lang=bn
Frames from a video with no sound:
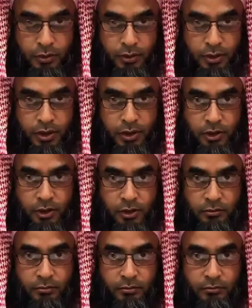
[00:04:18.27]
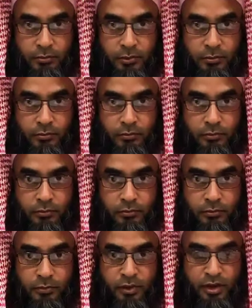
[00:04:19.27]
সেসব
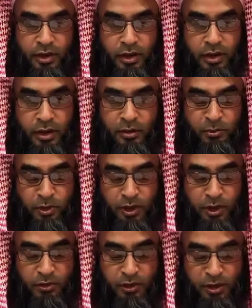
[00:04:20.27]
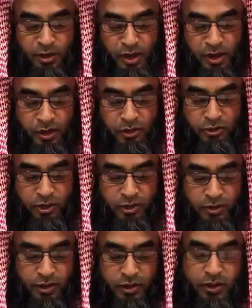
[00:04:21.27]
নেক আমলের দিক নির্দেশনা
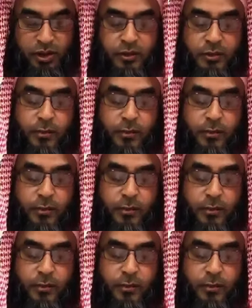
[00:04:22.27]
দিয়েছেন